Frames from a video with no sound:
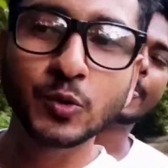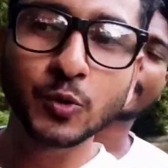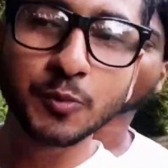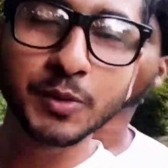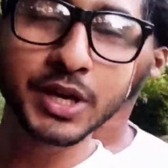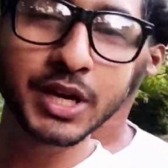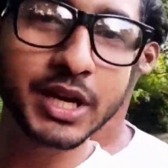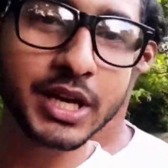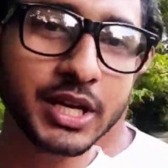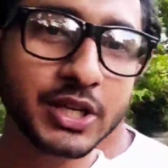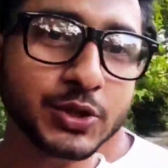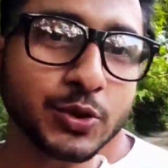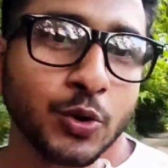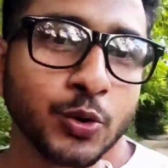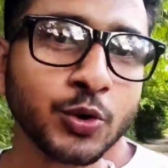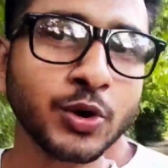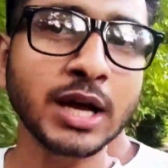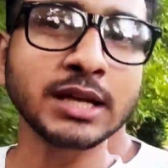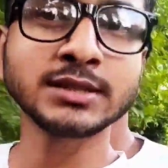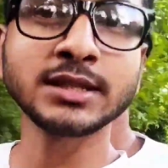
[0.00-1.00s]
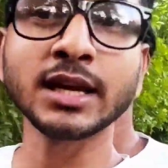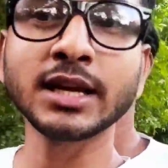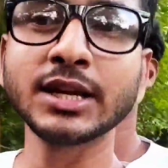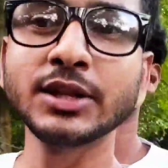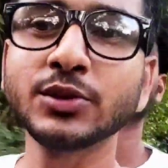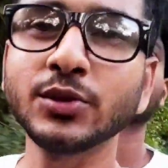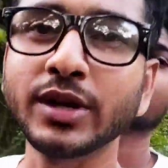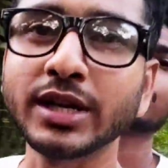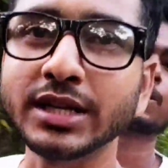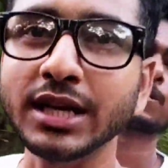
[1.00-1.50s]
খুবই সরু রাস্তা
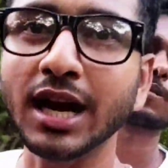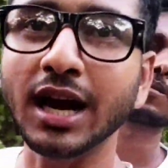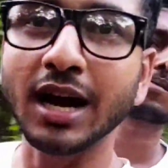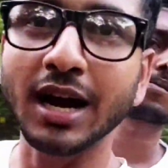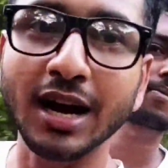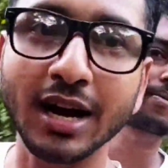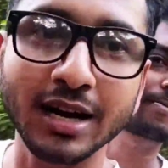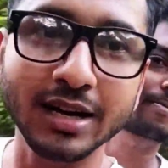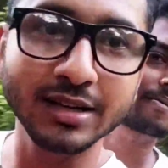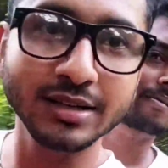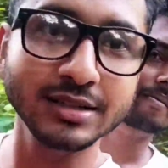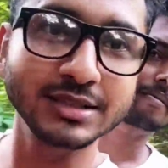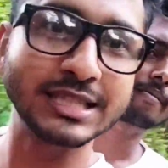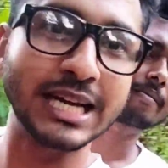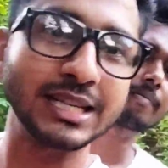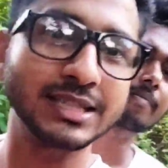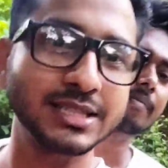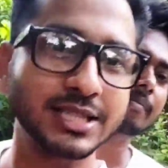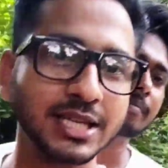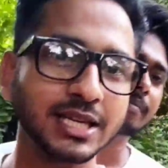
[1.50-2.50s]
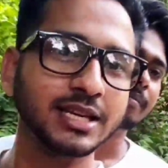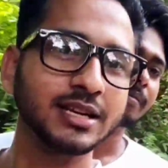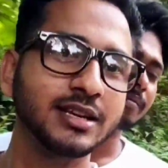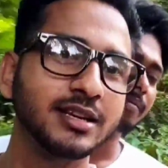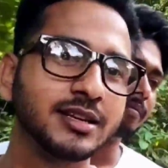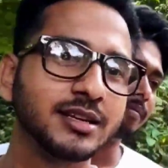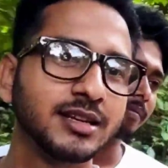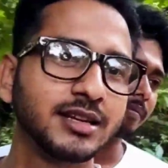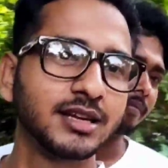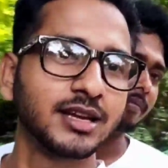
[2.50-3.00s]
কিন্তু এটা আর যাচ্ছি
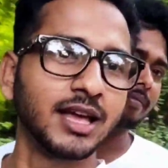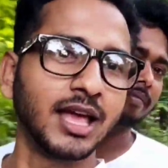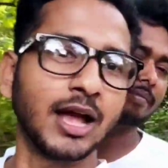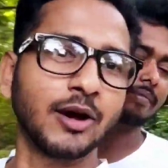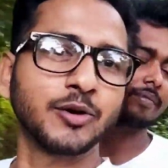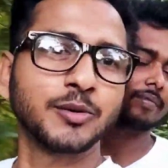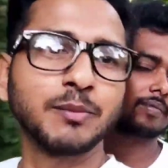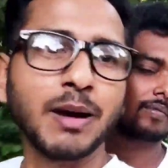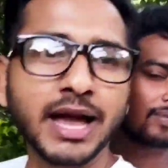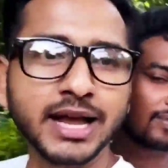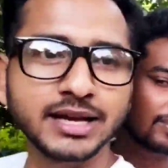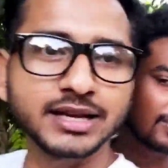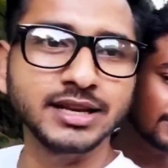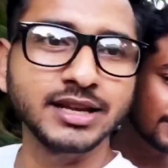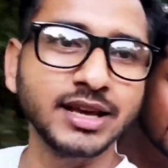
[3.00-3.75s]
এখন বাইক